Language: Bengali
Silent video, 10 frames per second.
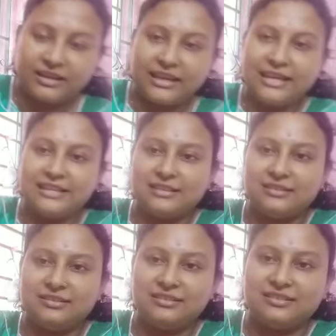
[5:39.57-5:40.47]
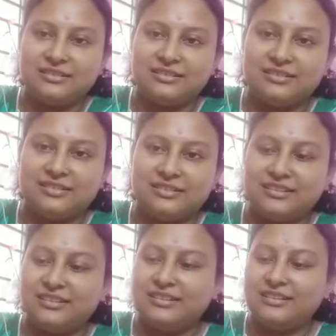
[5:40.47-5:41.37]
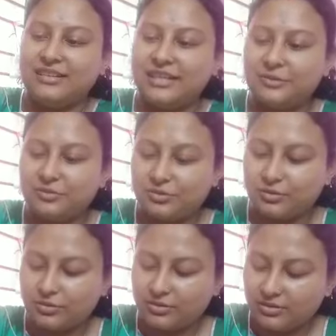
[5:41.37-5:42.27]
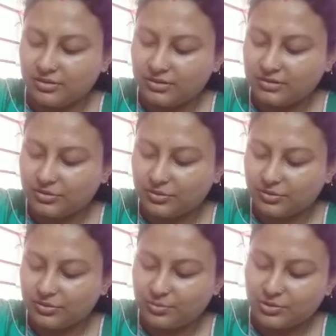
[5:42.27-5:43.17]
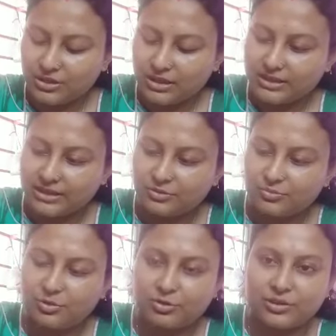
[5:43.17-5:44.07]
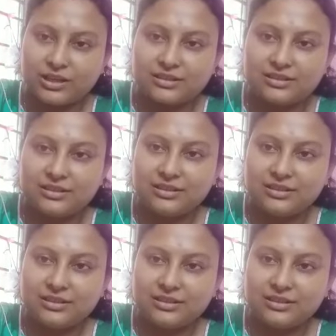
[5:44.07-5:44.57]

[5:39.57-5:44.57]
এই যে এগুলো ছোট ছোটর মধ্যে এটা একটু বড় দেখছি